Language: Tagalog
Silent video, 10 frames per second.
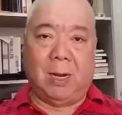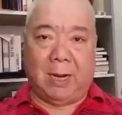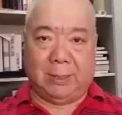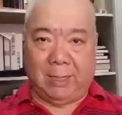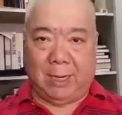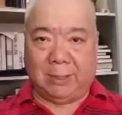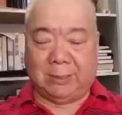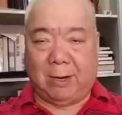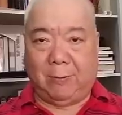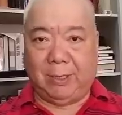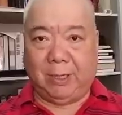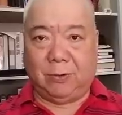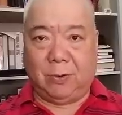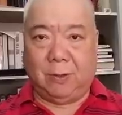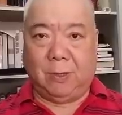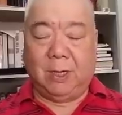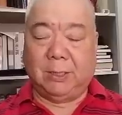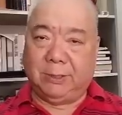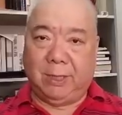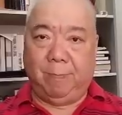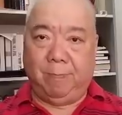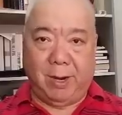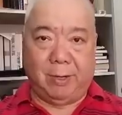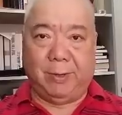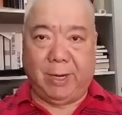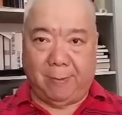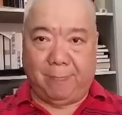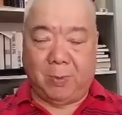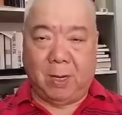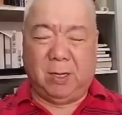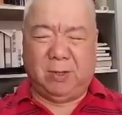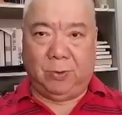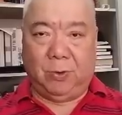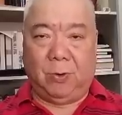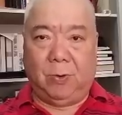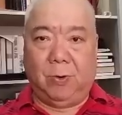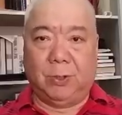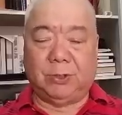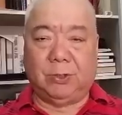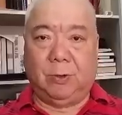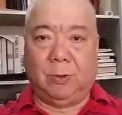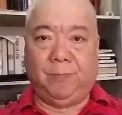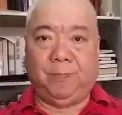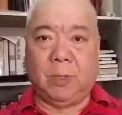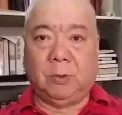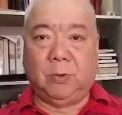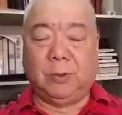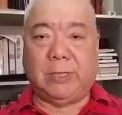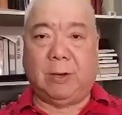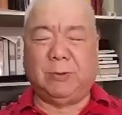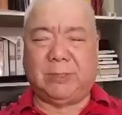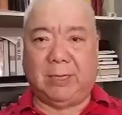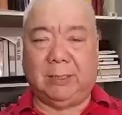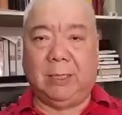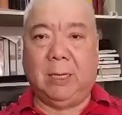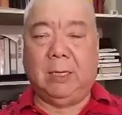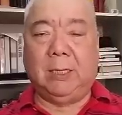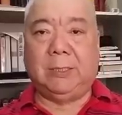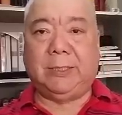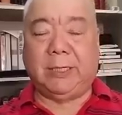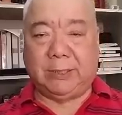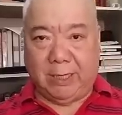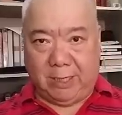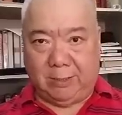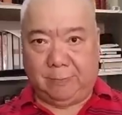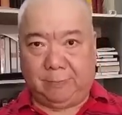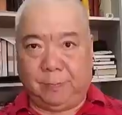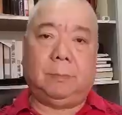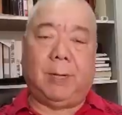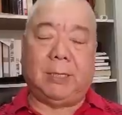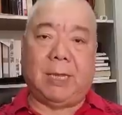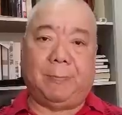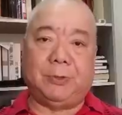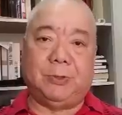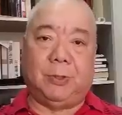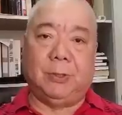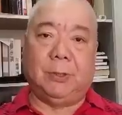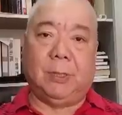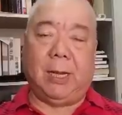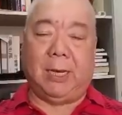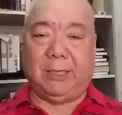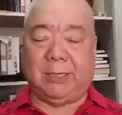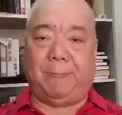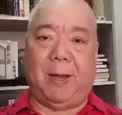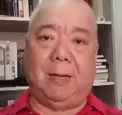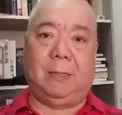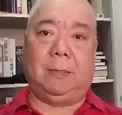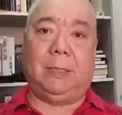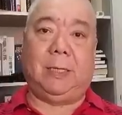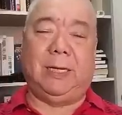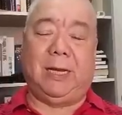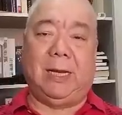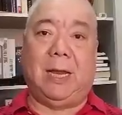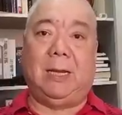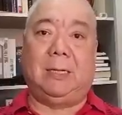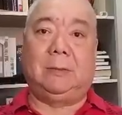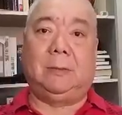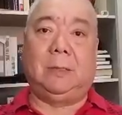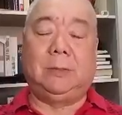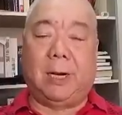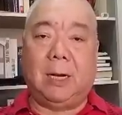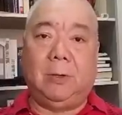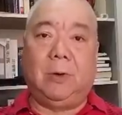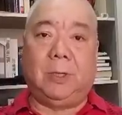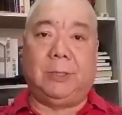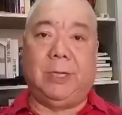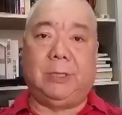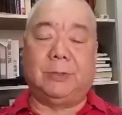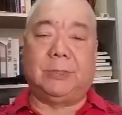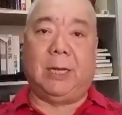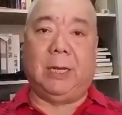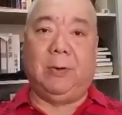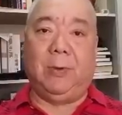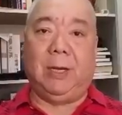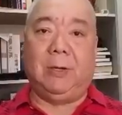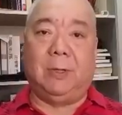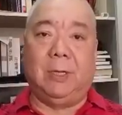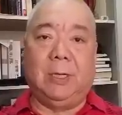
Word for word: at ang asawa nitong si Miriam noong Agosto 2016. Pagkatapos noon, ang isa pang kinikilalang drug lord dito sa Iloilo,